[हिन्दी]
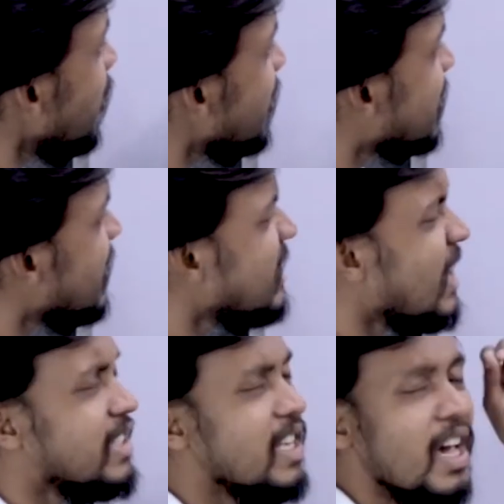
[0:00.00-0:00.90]
इसके
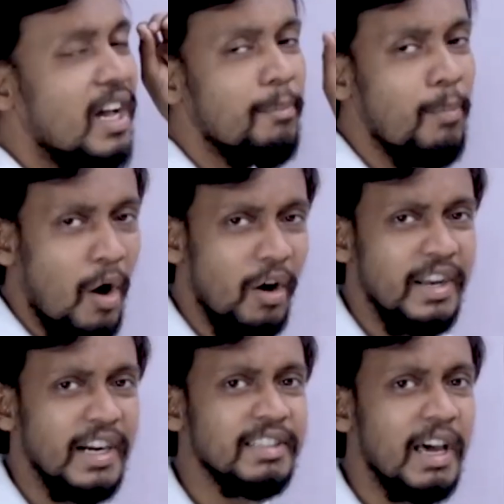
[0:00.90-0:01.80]
जैसे बहुत
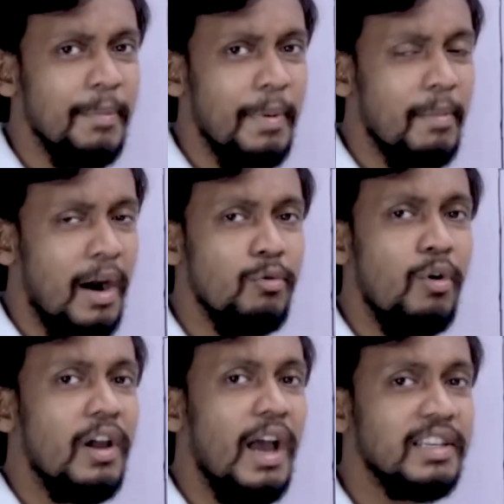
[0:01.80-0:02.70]
ढेर सारे परमाणु
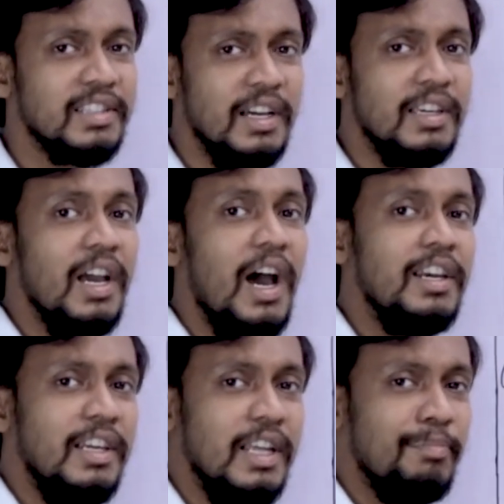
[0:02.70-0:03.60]
होंगे असंख्य
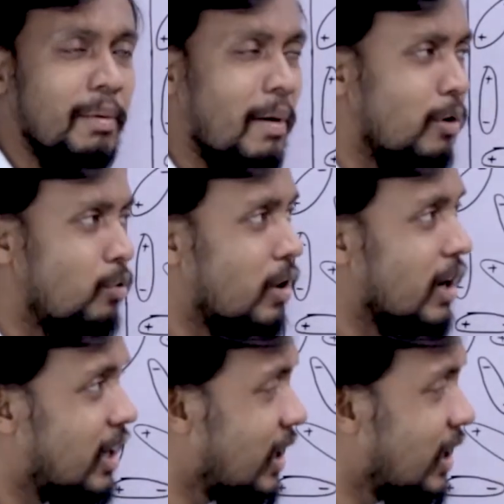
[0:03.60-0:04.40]
अनगिनत परमाणु होंगे ठीक